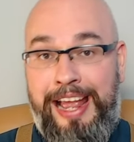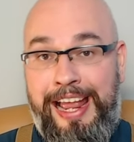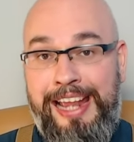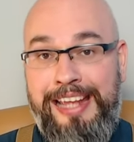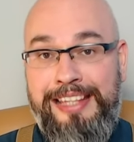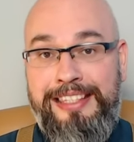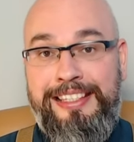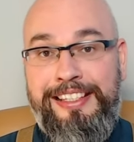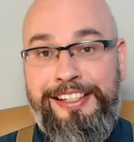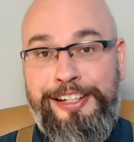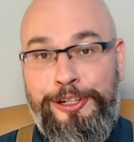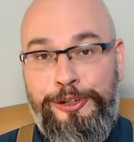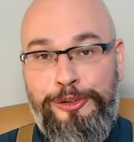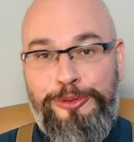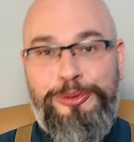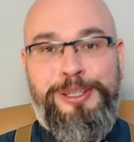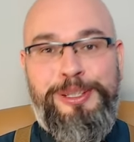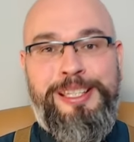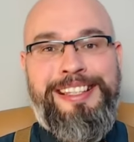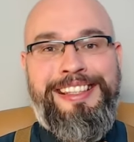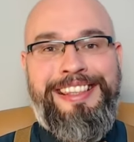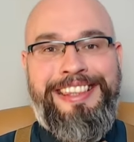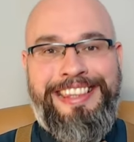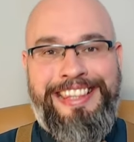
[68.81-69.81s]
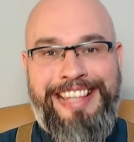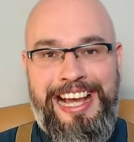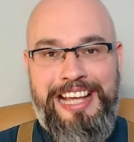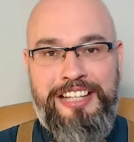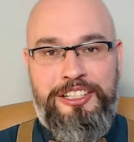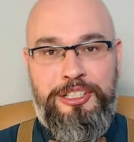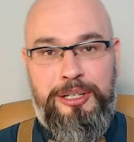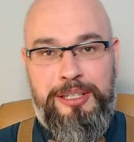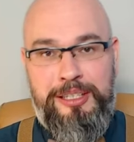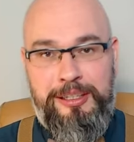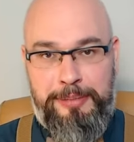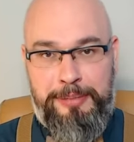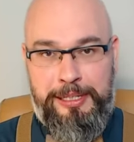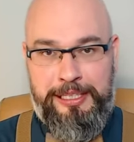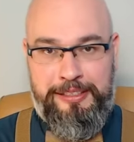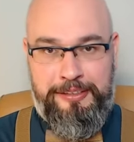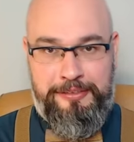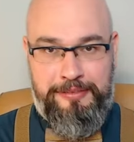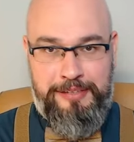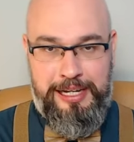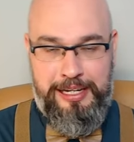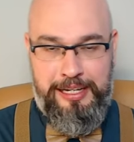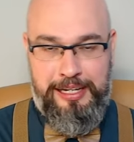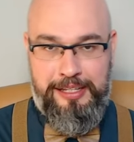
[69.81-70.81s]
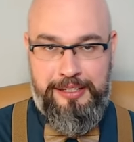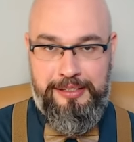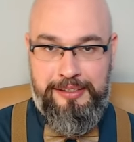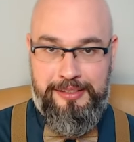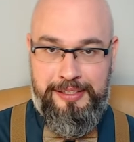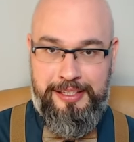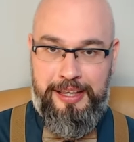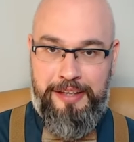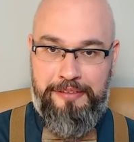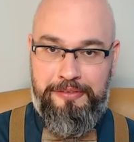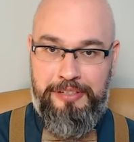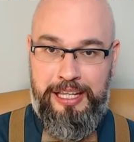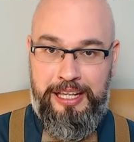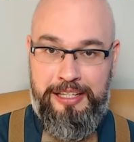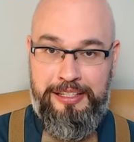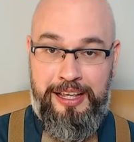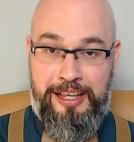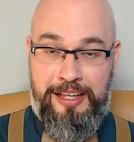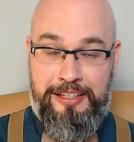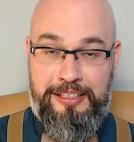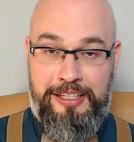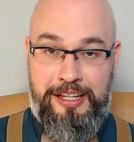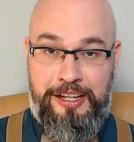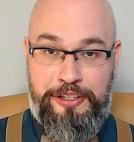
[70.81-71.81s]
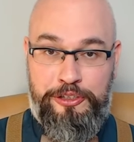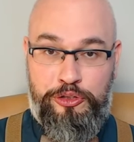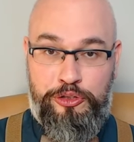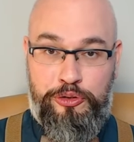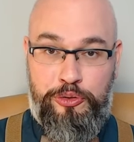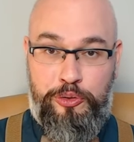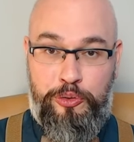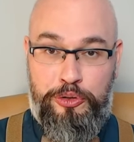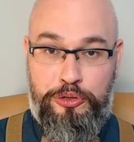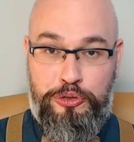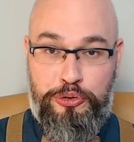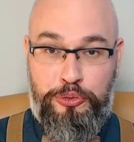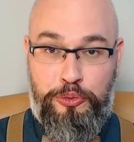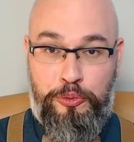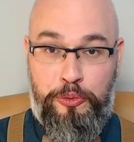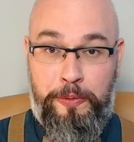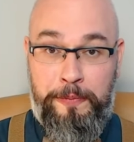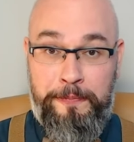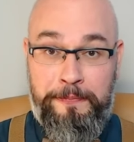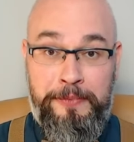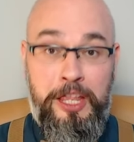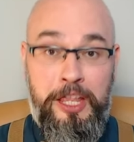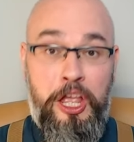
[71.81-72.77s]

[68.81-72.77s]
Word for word: эти люди даже не подавали заявление на отсрочку.